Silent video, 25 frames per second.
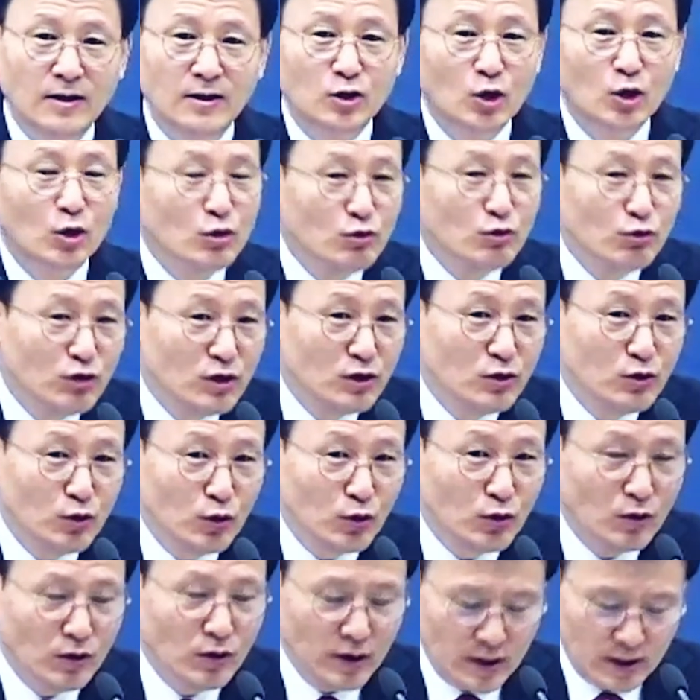천국이
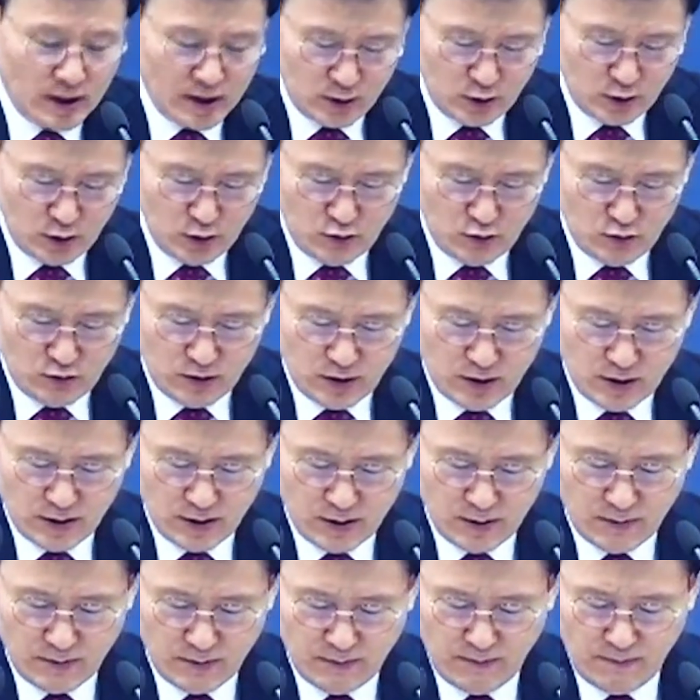된 거야. 천국이.
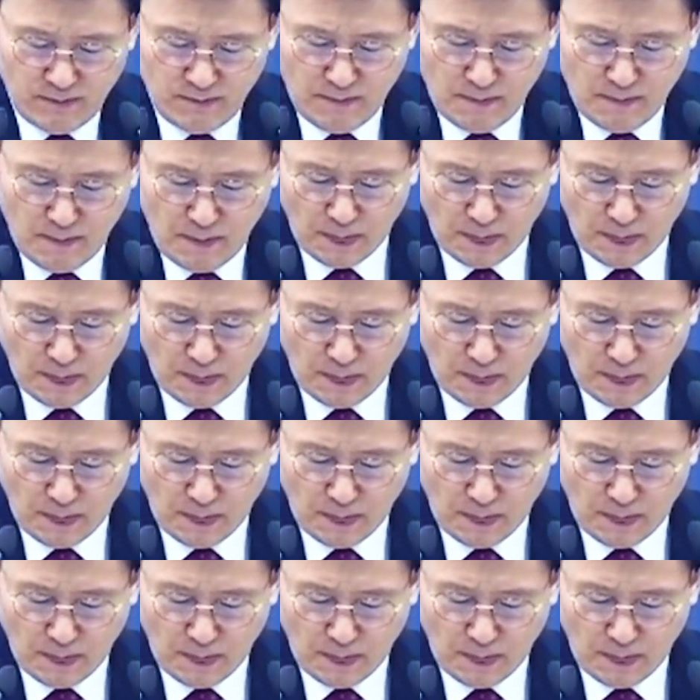응?